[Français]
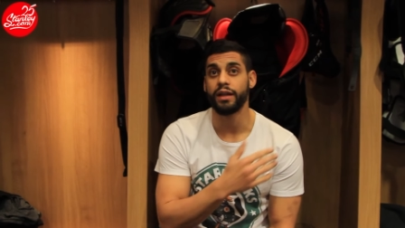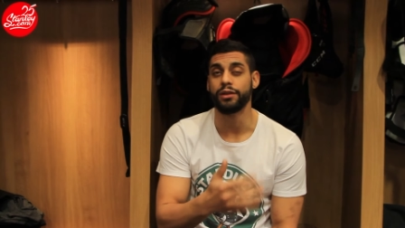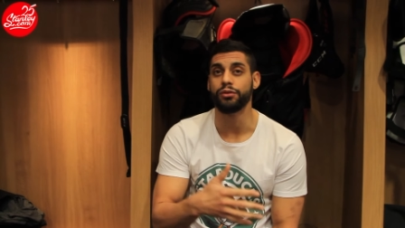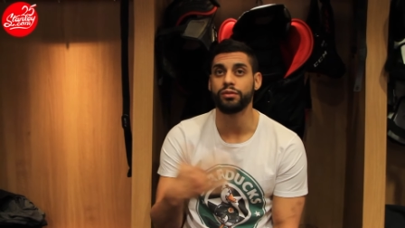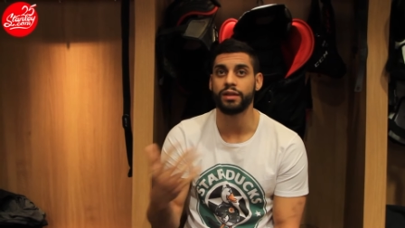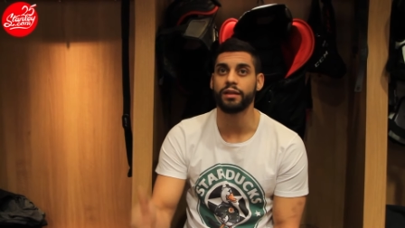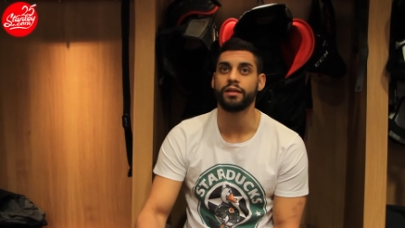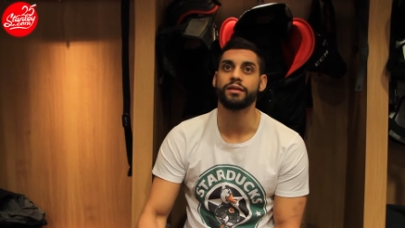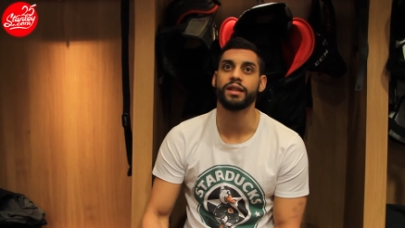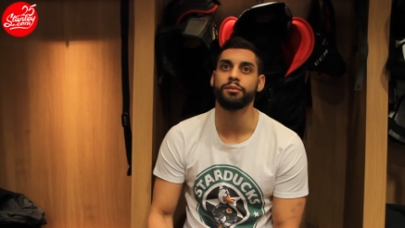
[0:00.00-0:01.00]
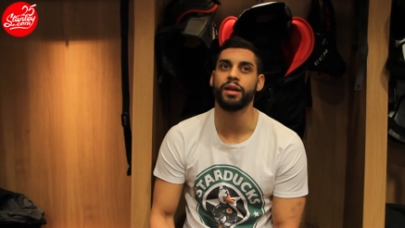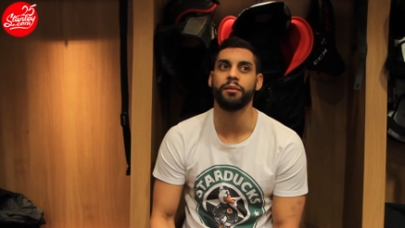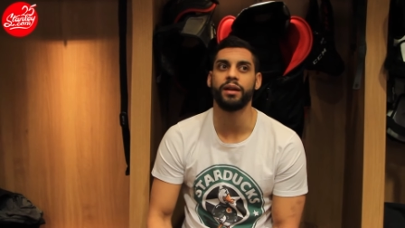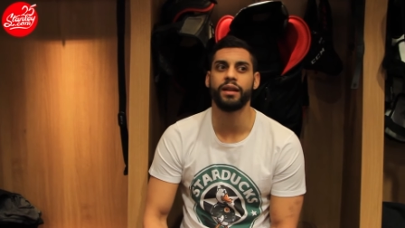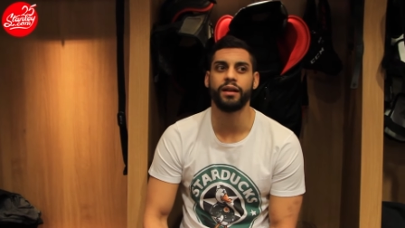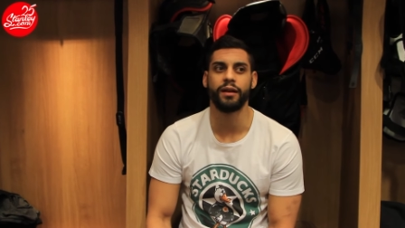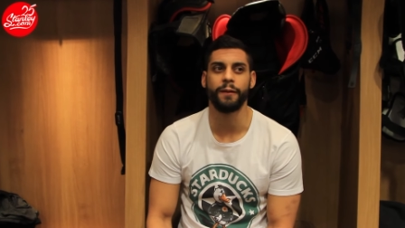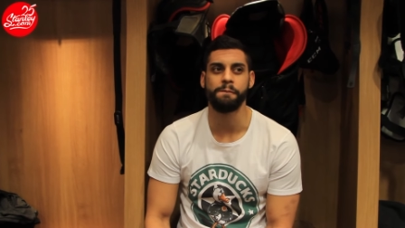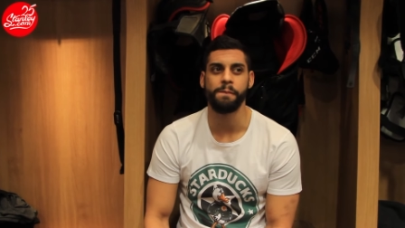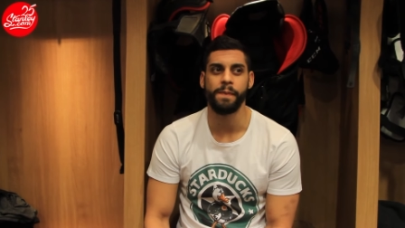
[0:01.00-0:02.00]
Et du coup, ça te, permet
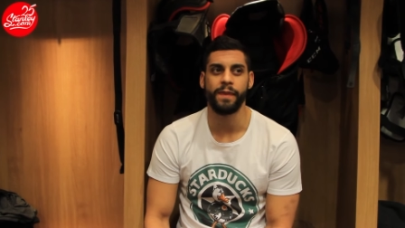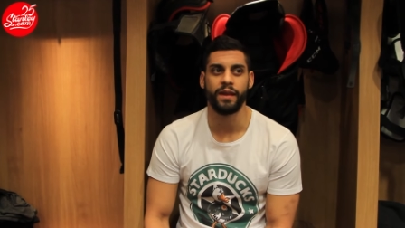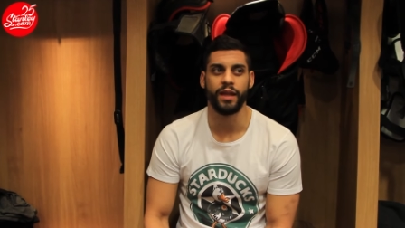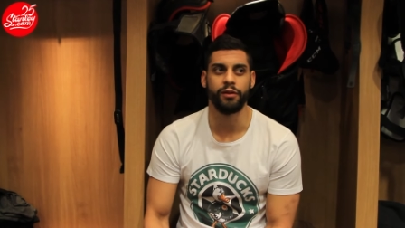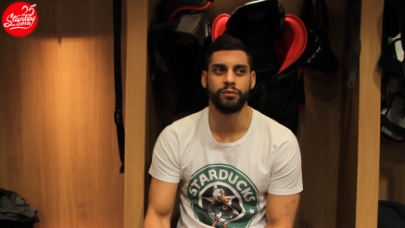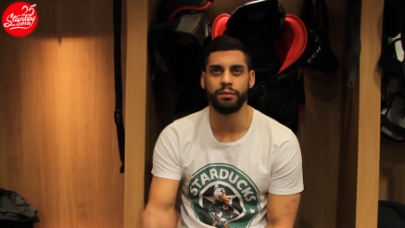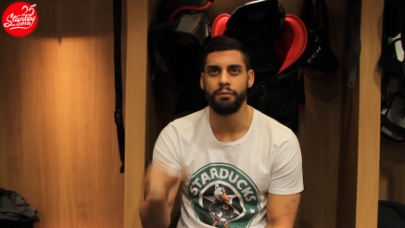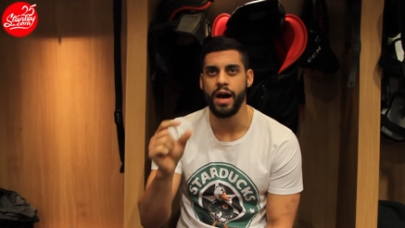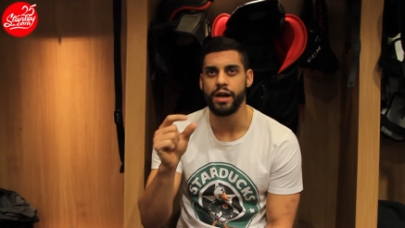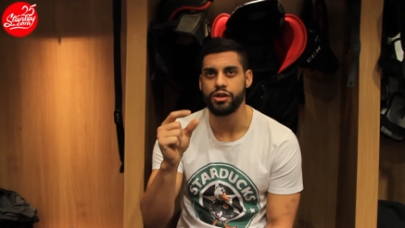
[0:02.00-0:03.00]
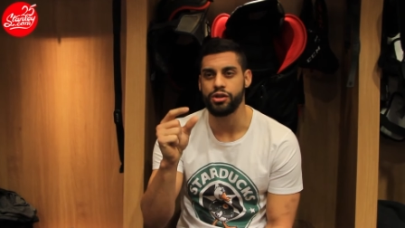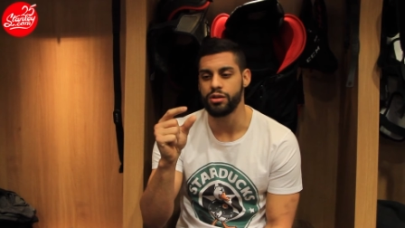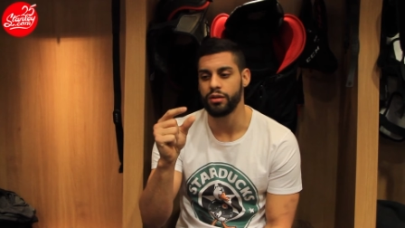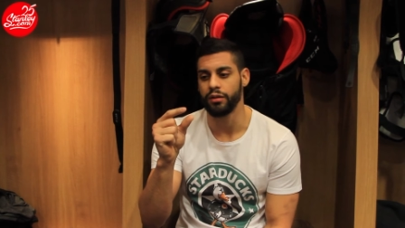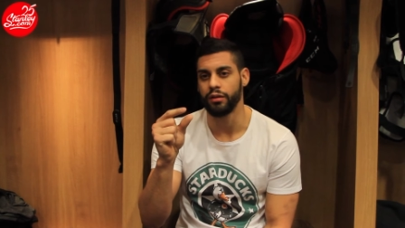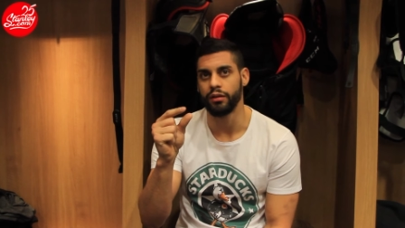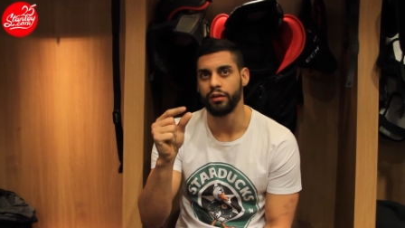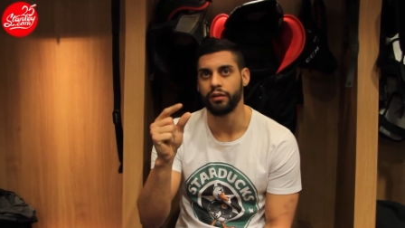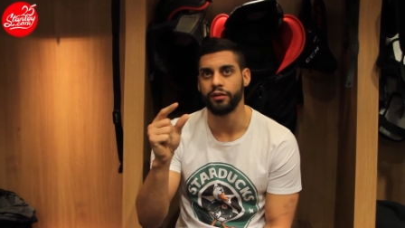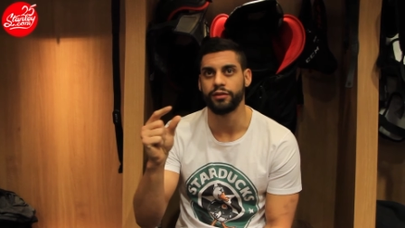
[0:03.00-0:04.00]
d'avoir une petite marge
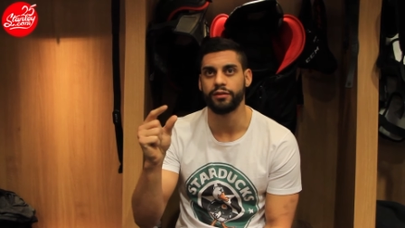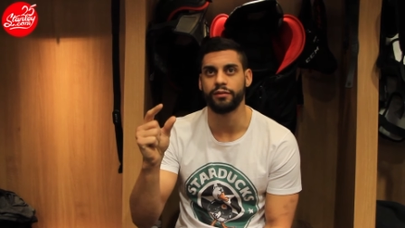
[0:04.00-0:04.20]
de,